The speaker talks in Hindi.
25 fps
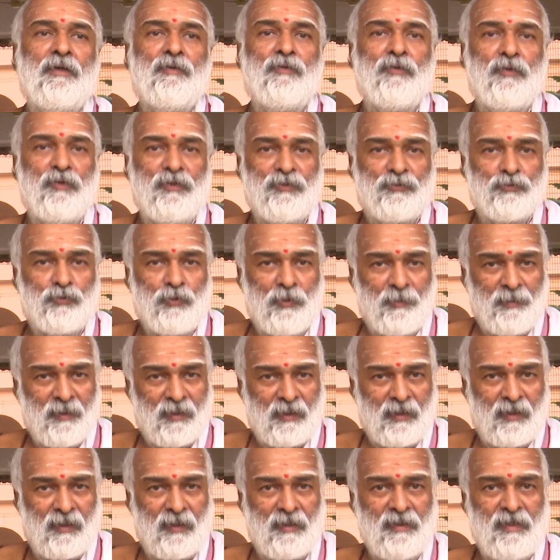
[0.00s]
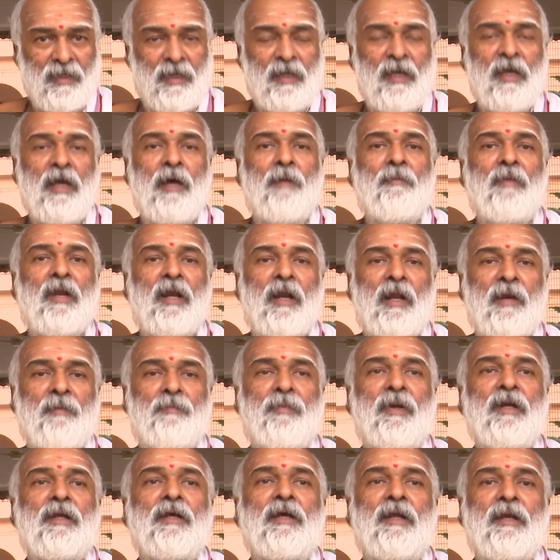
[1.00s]
वो इसको भी कर लिया है हमारा
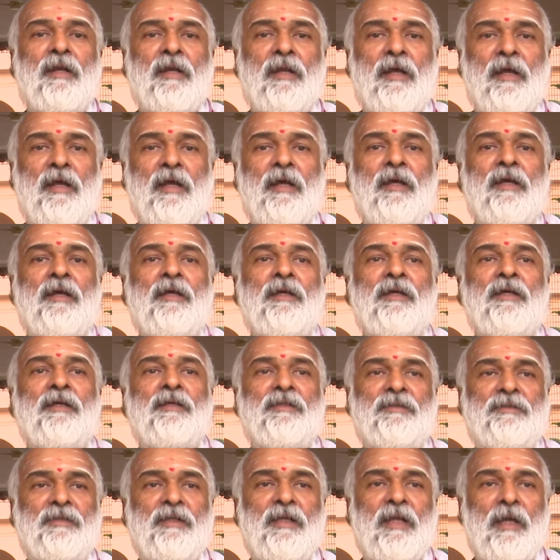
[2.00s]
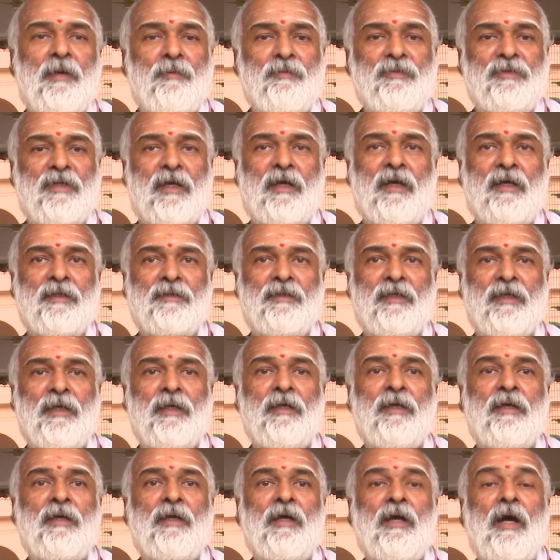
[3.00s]
अर्पण कर रहा है इसीलिए हम जगाते
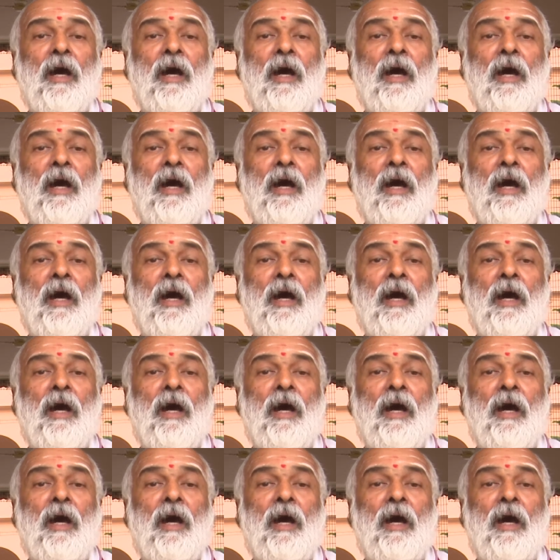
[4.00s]
हैं